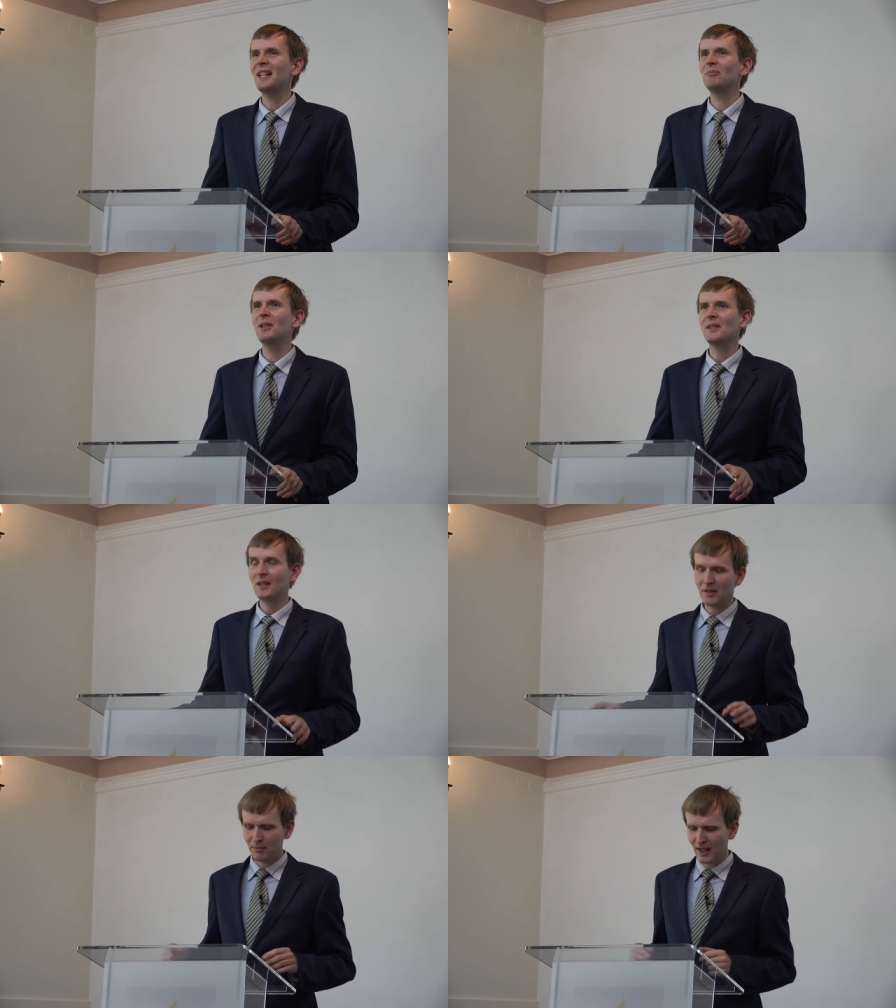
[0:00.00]
bo
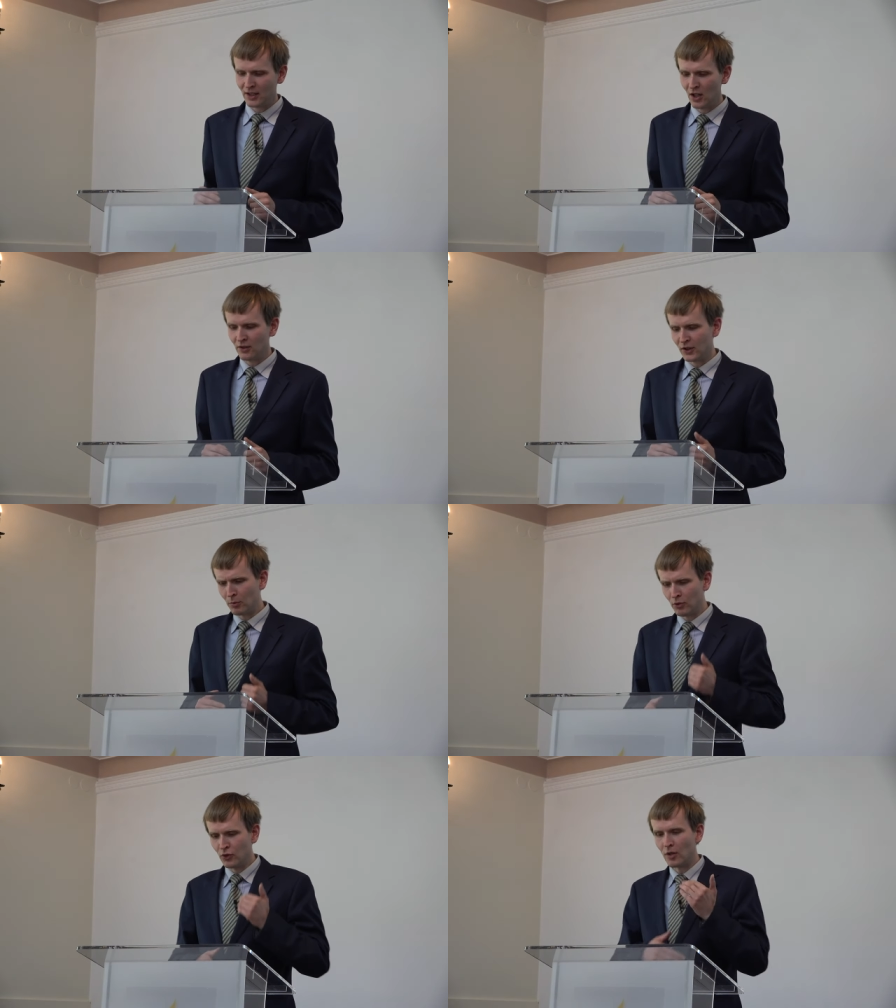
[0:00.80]
jestem spragniony. To
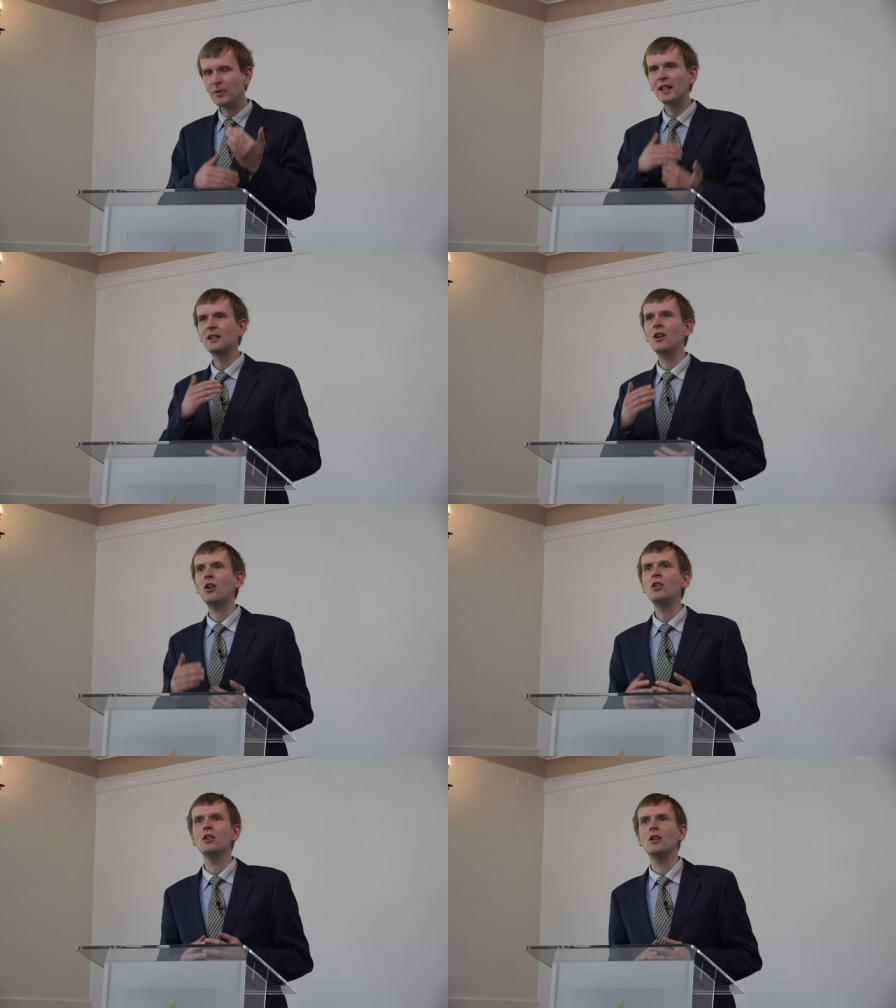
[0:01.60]
był dom
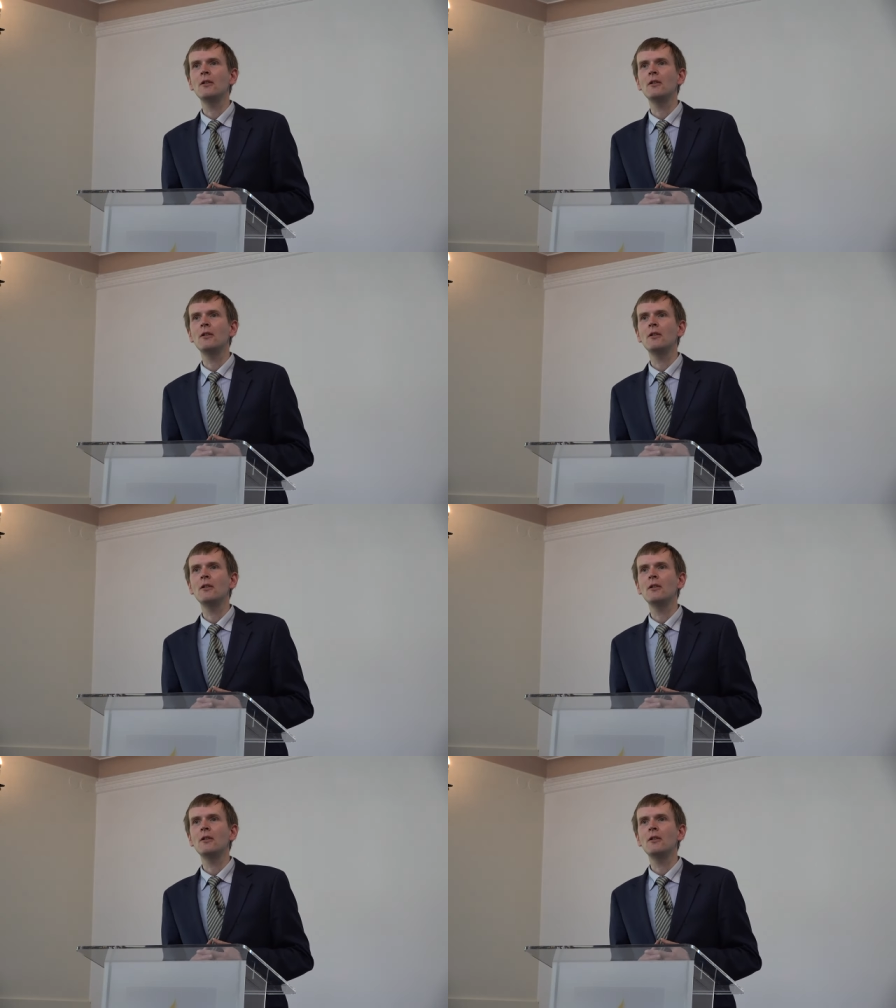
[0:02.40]
jego,